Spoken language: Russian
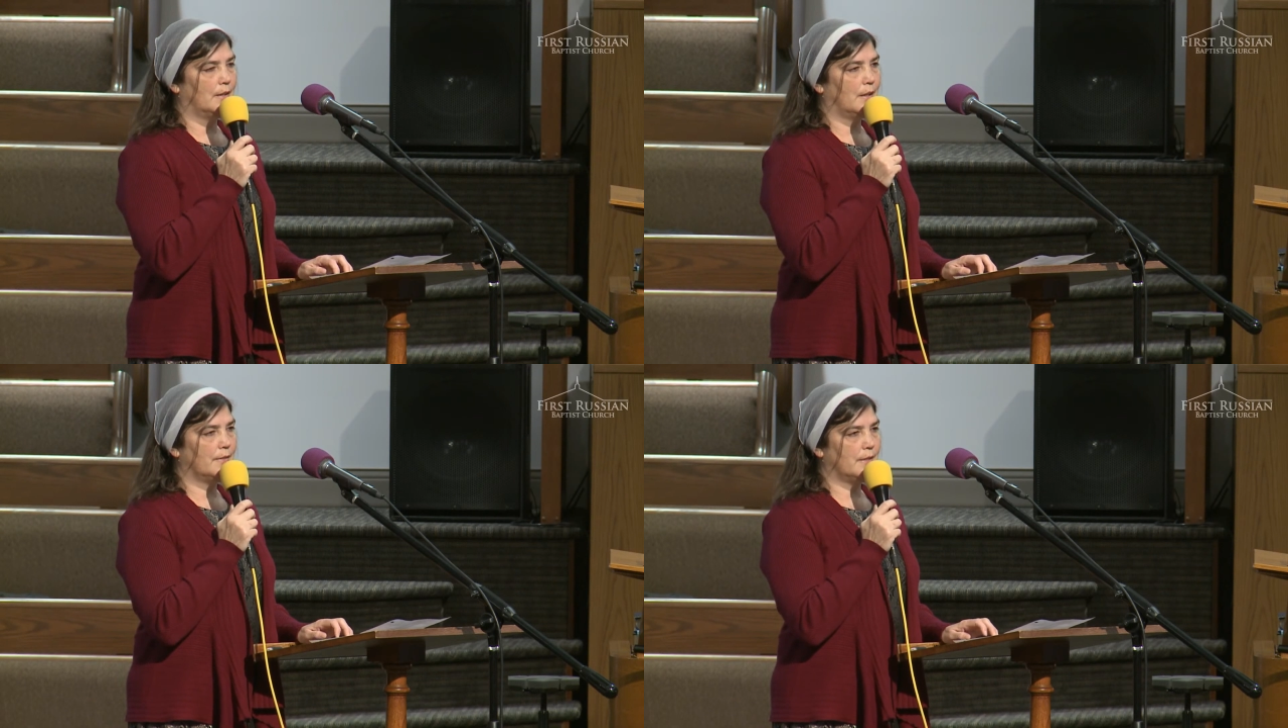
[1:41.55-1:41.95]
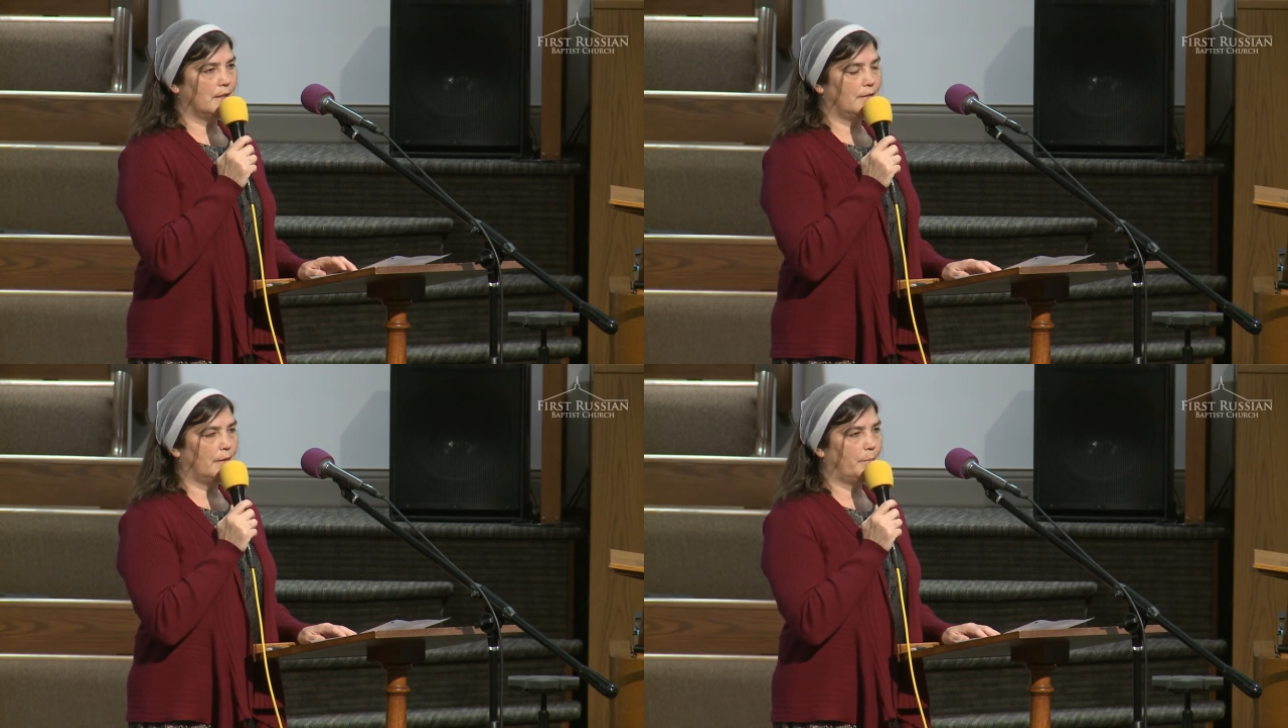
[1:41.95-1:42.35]
на
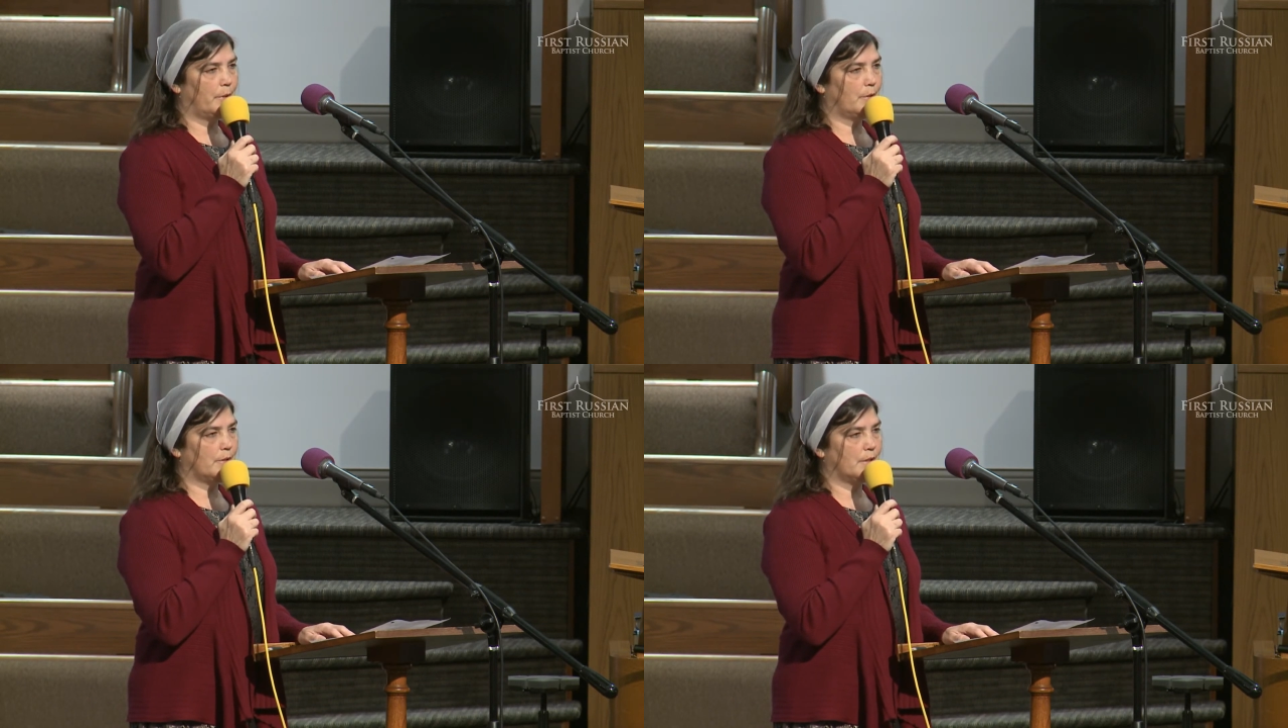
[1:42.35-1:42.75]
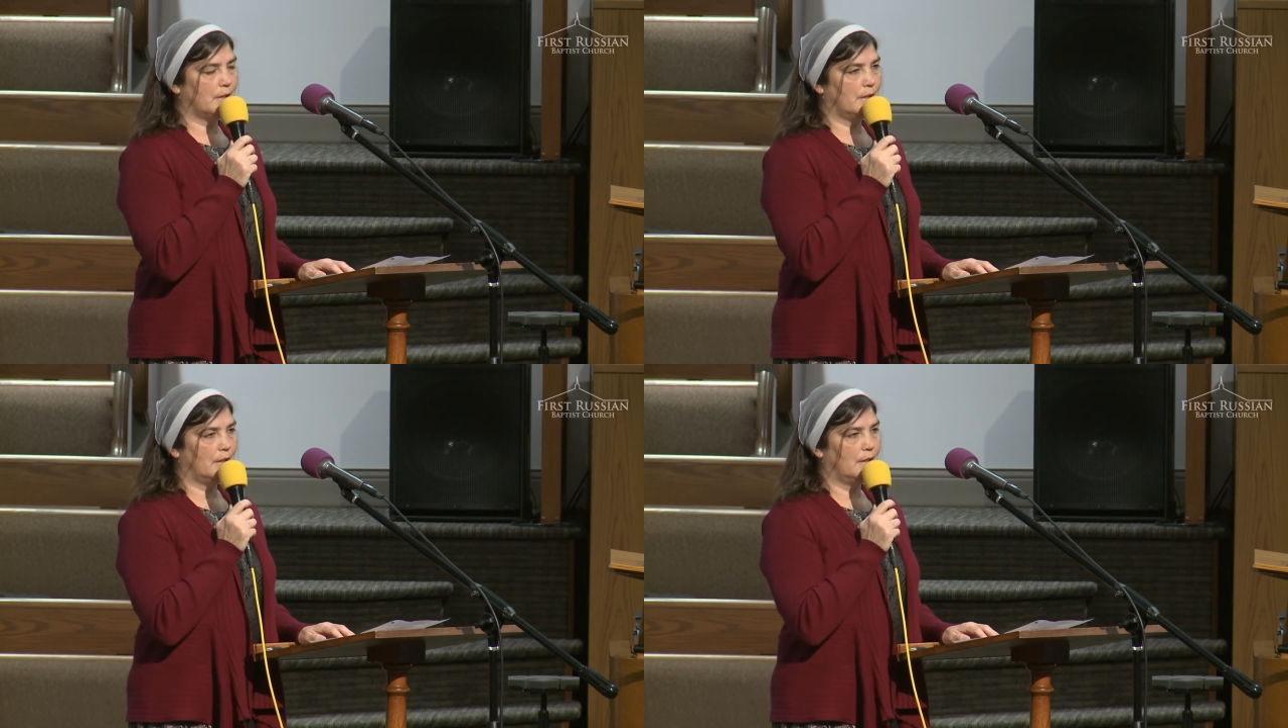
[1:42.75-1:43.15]
все
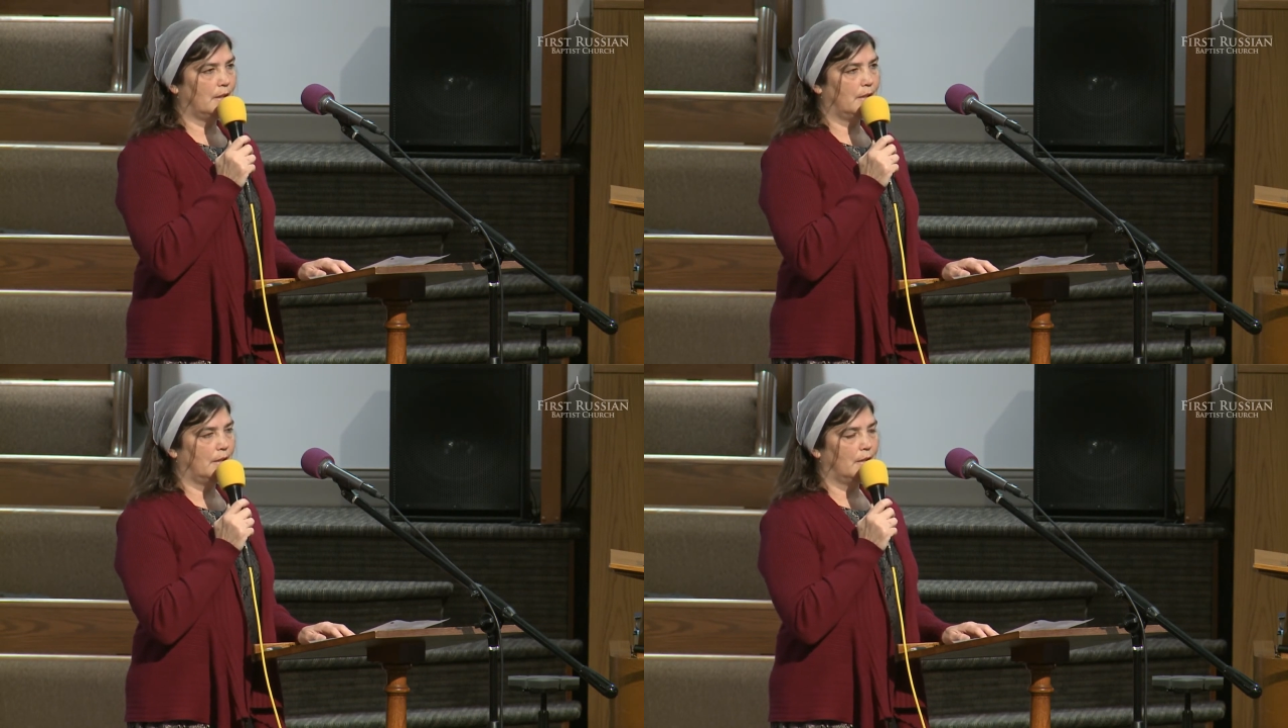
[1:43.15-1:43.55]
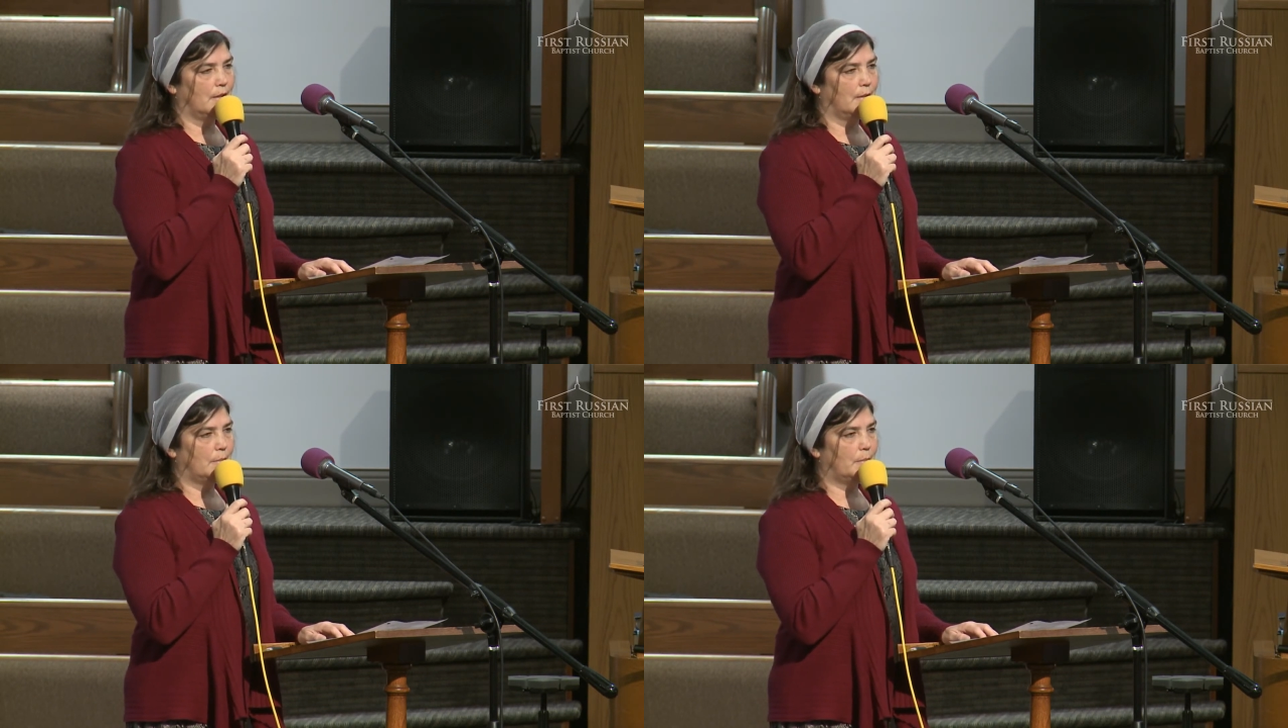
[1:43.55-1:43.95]
вопросы
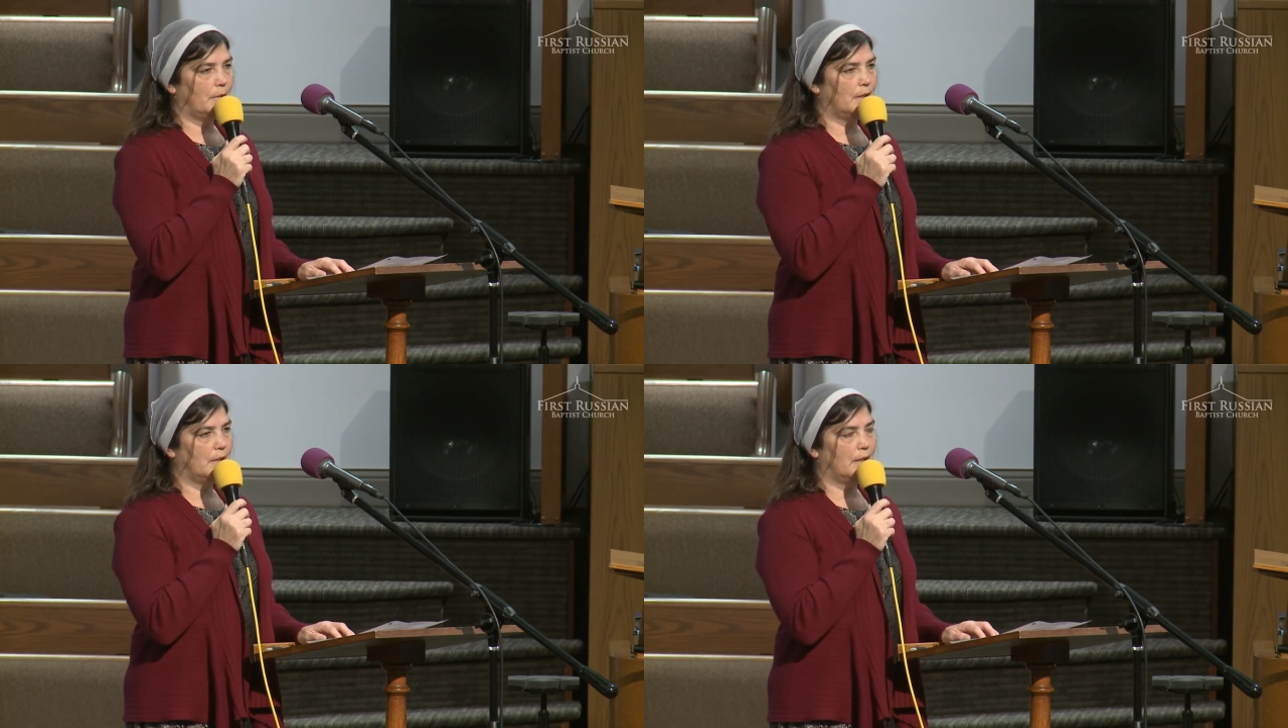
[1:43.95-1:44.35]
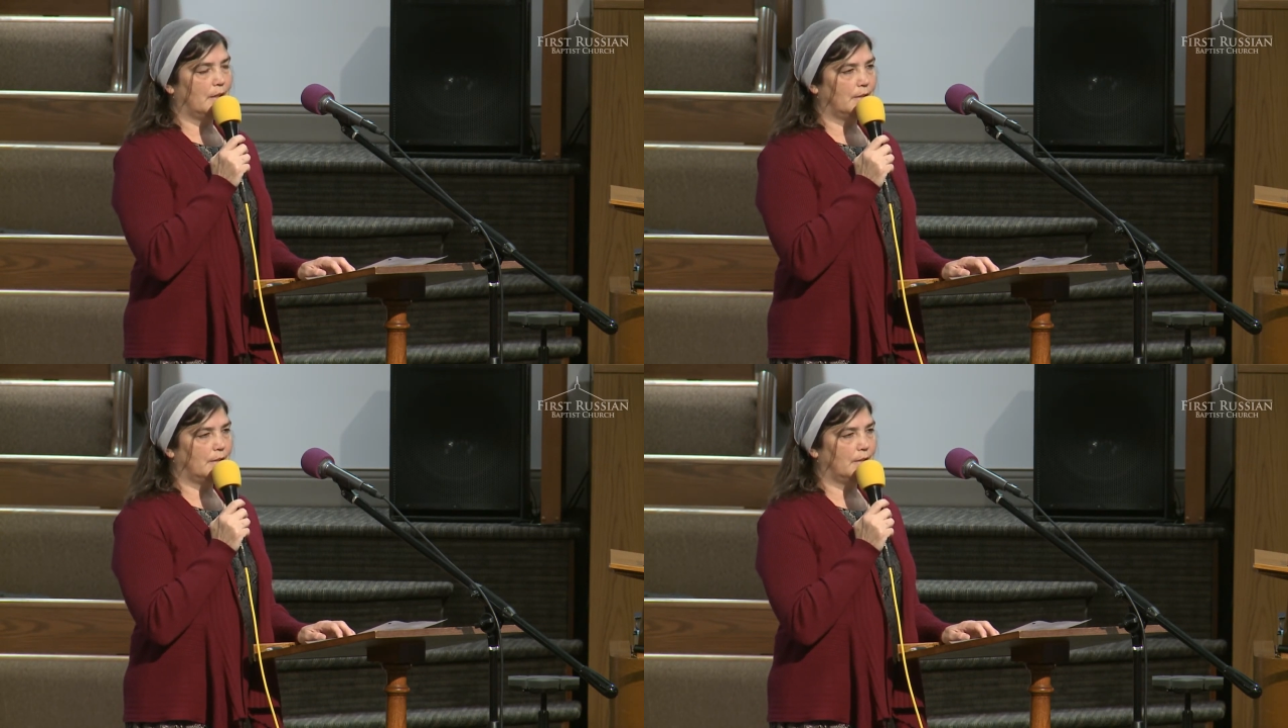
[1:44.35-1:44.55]
мы